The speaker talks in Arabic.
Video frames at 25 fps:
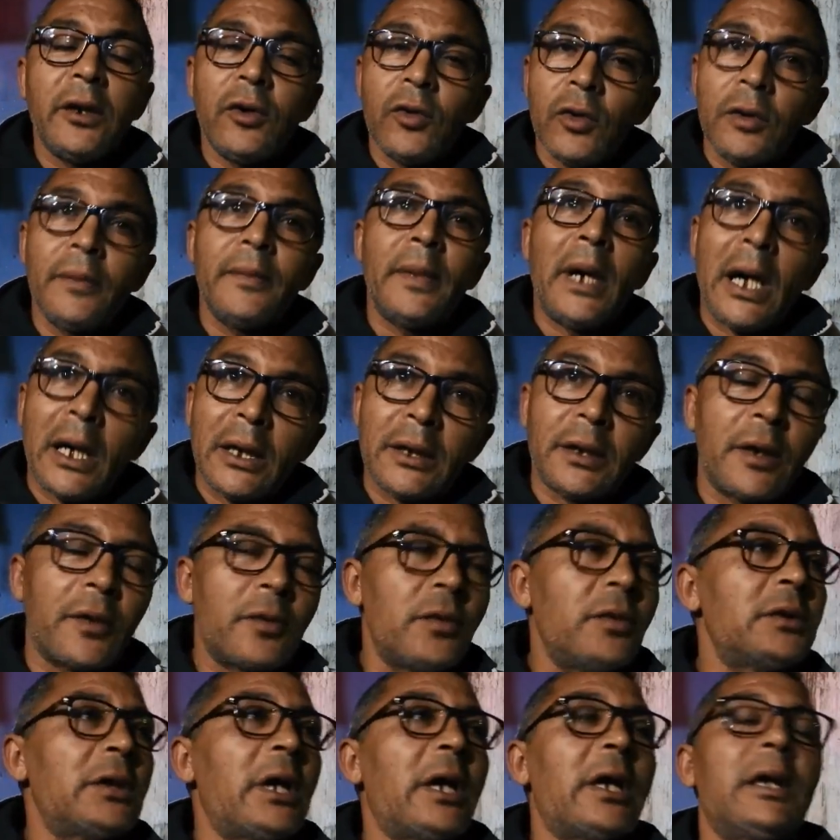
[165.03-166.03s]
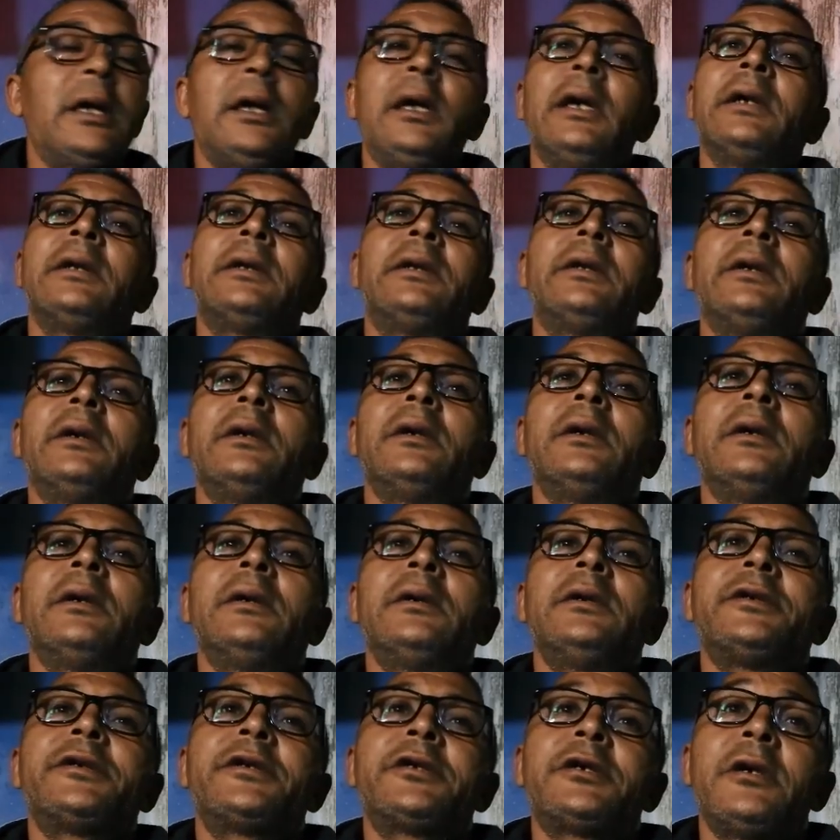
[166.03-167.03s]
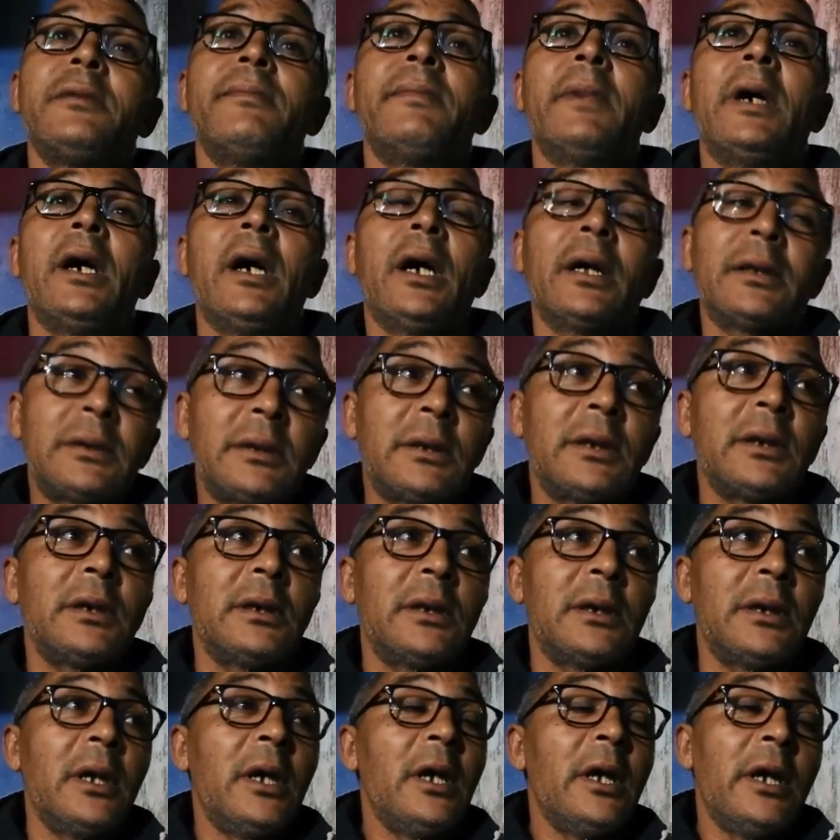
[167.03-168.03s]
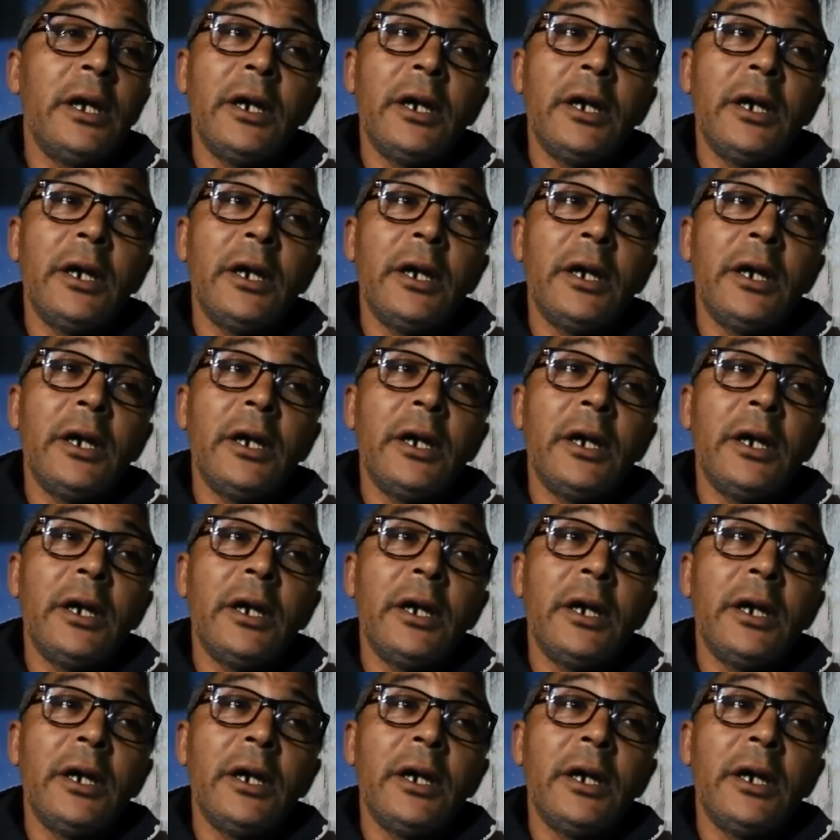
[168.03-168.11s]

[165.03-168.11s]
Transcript: انهم حضروا داخل هذا آه، الاجتماع آه،